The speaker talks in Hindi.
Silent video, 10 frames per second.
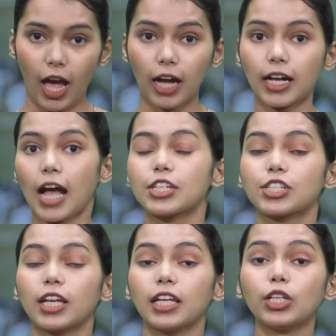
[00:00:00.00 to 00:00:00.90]

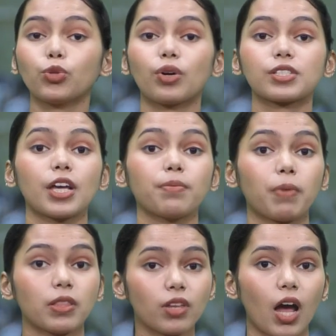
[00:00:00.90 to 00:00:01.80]
आकाश के लिए
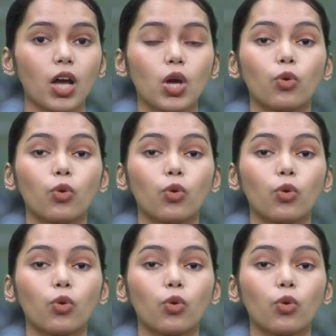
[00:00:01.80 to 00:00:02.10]
2015